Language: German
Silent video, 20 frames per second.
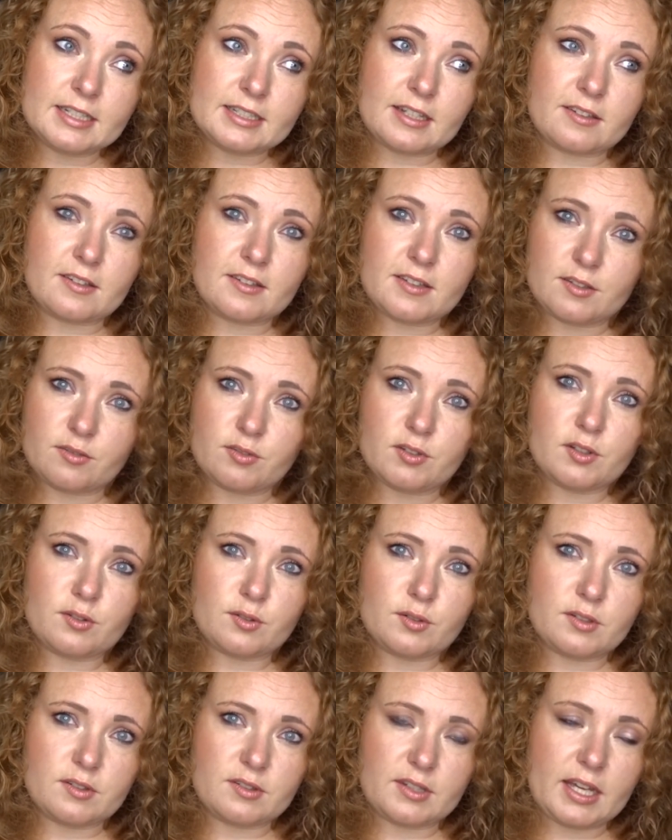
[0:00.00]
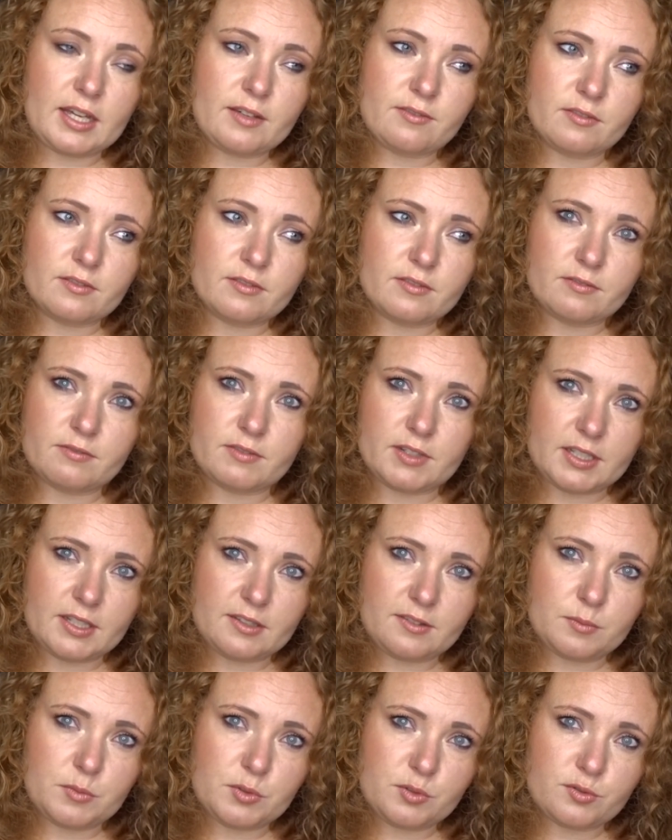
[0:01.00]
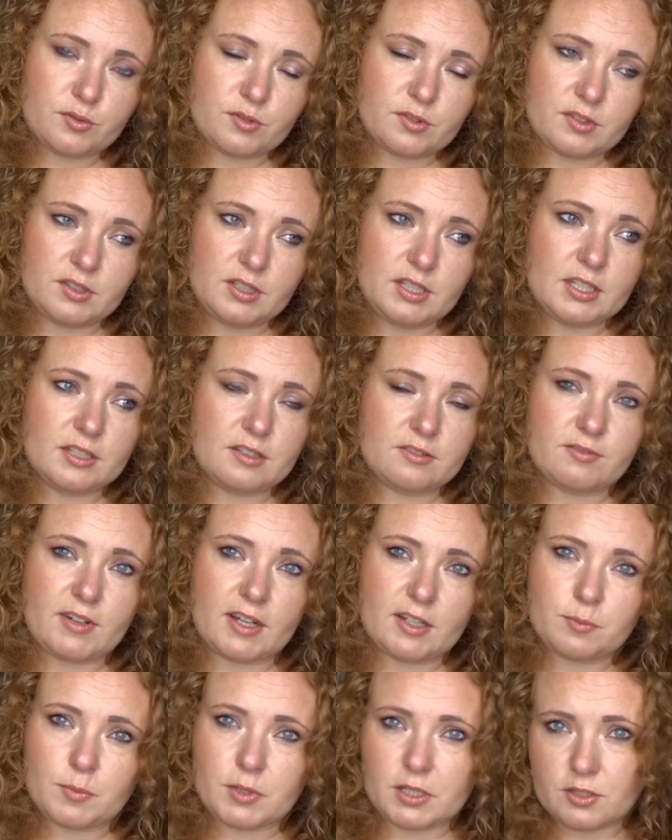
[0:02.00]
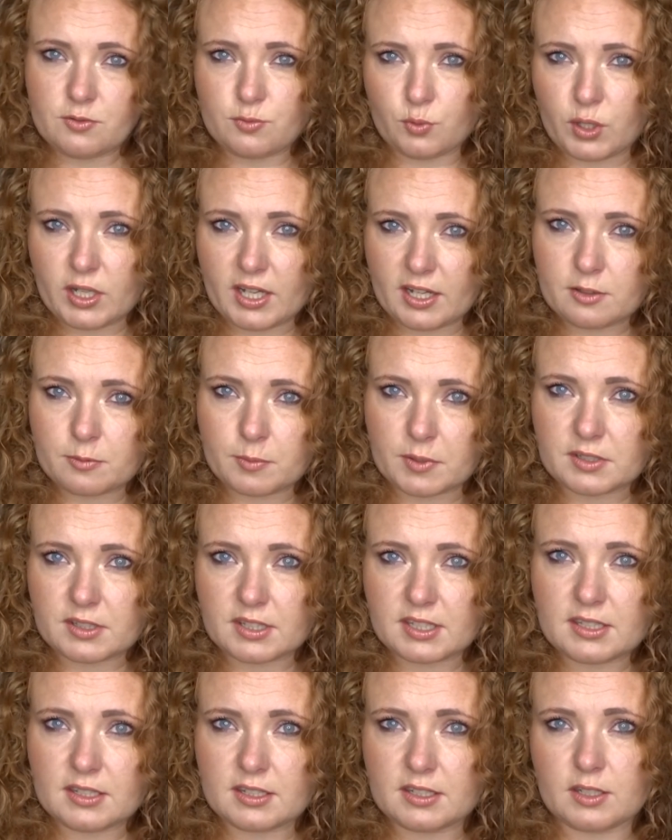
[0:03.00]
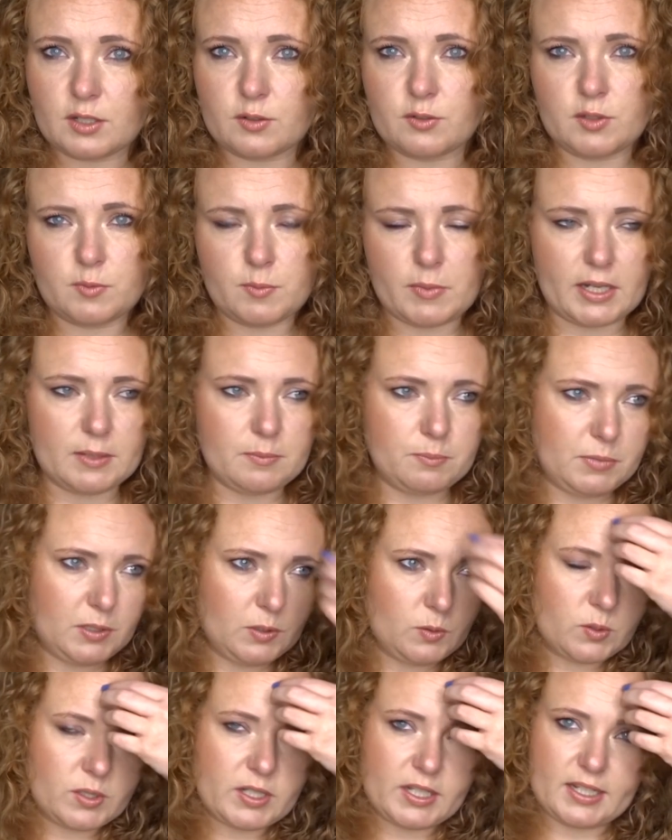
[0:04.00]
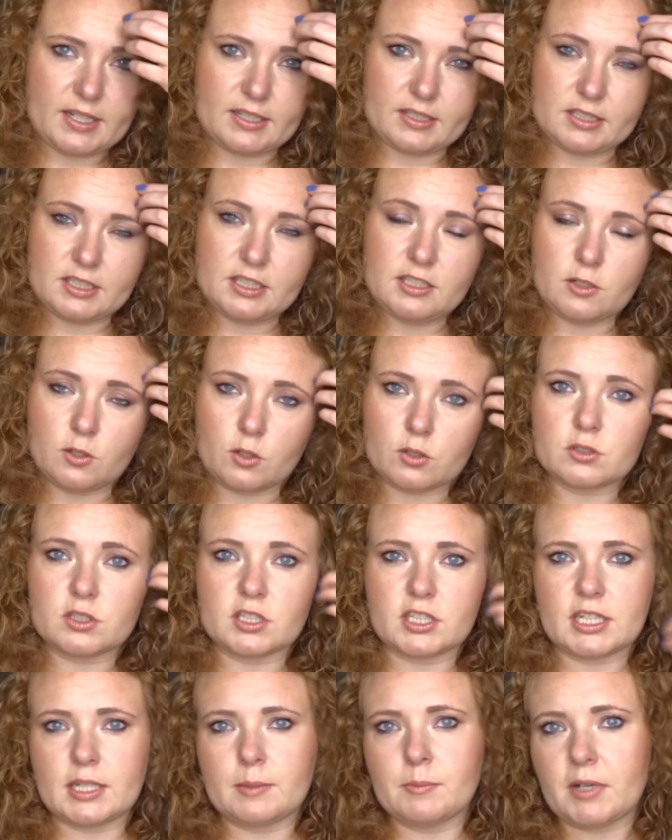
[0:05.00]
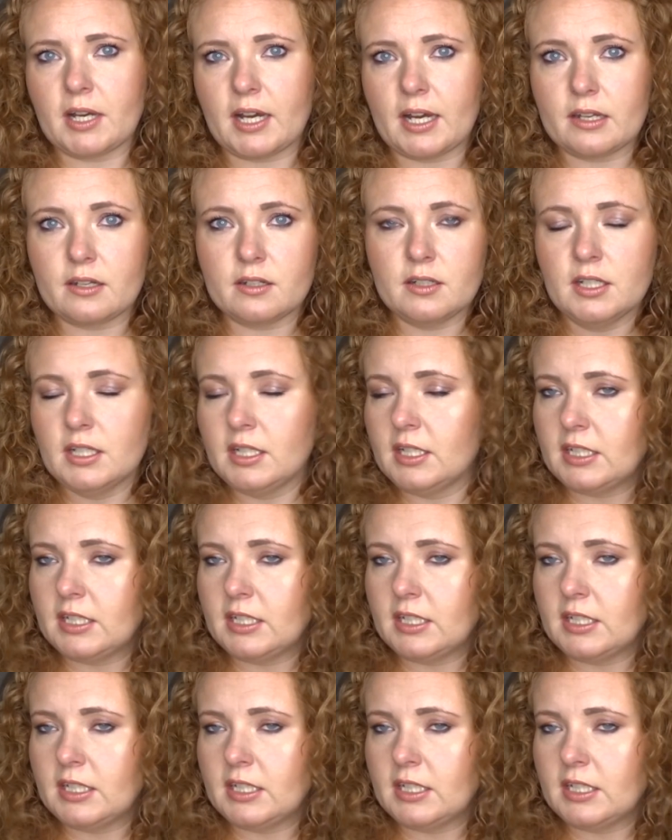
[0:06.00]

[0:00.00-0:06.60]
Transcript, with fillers: Das ist jetzt wieder so eine Sache, wenn das nämlich funktioniert, weiß man nicht, woher es man kriegt. Genau wie mein Bio-Keratin-Lockencreme gerade.